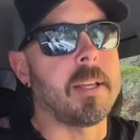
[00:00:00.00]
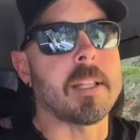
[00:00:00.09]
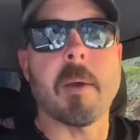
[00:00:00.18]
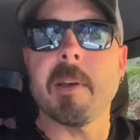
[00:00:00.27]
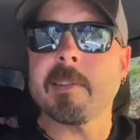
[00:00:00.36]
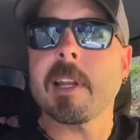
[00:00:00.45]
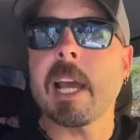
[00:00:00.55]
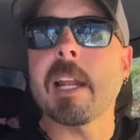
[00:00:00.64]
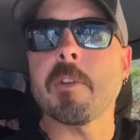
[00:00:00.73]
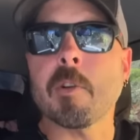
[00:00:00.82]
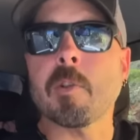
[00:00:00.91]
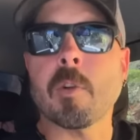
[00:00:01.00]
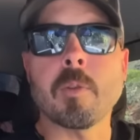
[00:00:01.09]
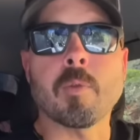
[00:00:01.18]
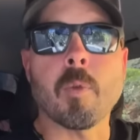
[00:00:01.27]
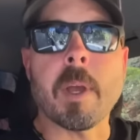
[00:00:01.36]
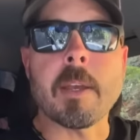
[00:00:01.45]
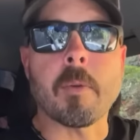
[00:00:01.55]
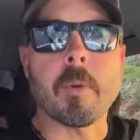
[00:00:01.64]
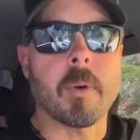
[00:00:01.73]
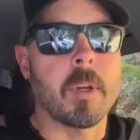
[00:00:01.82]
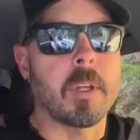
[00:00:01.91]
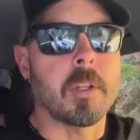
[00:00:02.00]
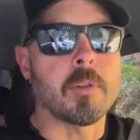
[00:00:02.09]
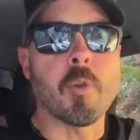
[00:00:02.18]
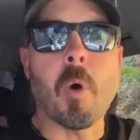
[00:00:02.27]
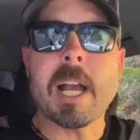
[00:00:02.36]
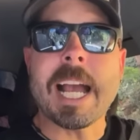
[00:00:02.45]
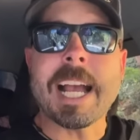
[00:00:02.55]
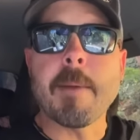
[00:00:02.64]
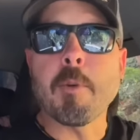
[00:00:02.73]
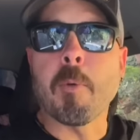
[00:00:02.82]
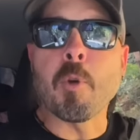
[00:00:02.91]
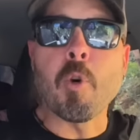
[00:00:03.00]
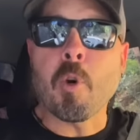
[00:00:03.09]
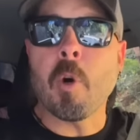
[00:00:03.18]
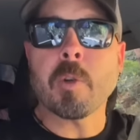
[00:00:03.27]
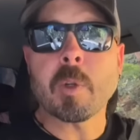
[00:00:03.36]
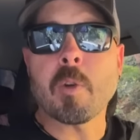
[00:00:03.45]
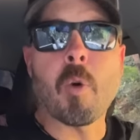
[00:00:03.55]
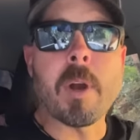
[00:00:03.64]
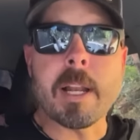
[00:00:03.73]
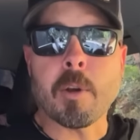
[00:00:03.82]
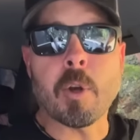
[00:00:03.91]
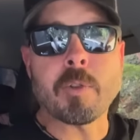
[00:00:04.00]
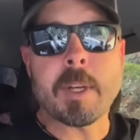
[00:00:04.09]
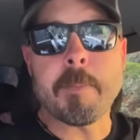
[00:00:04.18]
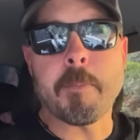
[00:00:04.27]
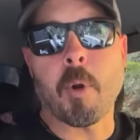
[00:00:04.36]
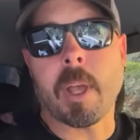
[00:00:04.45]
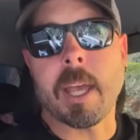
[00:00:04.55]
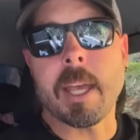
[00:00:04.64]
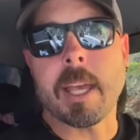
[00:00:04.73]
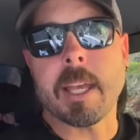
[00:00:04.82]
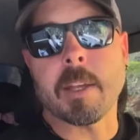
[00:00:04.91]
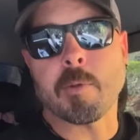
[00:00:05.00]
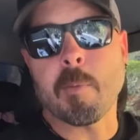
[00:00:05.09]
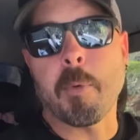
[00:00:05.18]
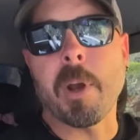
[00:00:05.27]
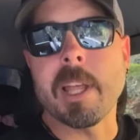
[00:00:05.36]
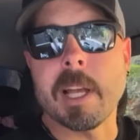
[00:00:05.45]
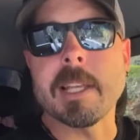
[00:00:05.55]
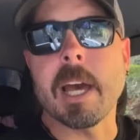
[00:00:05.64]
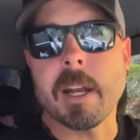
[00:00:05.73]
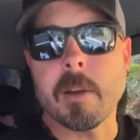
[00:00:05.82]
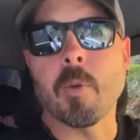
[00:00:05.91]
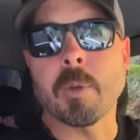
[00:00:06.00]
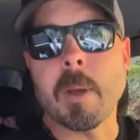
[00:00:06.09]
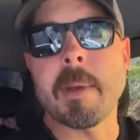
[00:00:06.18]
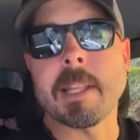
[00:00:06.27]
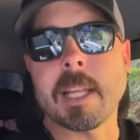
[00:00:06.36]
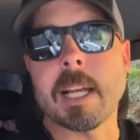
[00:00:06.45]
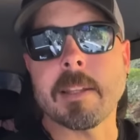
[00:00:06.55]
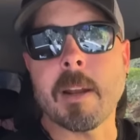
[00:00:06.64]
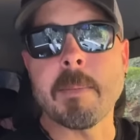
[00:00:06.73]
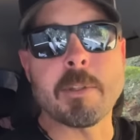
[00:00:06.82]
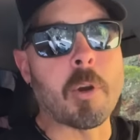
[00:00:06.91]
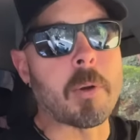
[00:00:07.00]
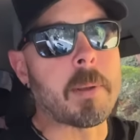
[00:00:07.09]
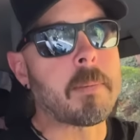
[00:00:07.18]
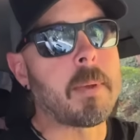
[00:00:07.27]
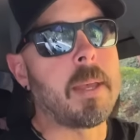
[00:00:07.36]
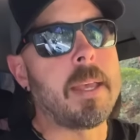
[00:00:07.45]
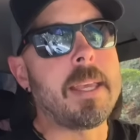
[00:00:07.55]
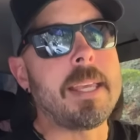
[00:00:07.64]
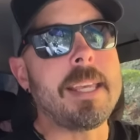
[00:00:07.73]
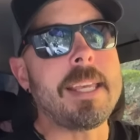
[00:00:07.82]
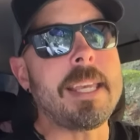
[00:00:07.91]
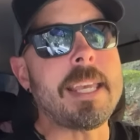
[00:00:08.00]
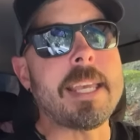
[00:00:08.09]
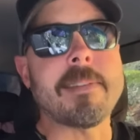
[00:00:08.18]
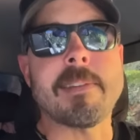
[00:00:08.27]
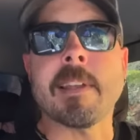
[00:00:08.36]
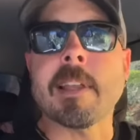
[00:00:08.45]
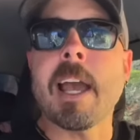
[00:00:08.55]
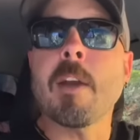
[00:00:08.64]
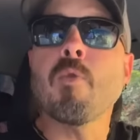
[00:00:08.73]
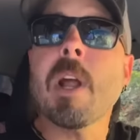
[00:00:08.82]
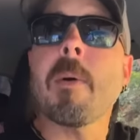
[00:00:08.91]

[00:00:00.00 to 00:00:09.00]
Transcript: debes ser cariñoso con tu vehículo. No hagas cambios bruscos con el croche porque eso puede dañar justamente las transmisiones. Y si estás en una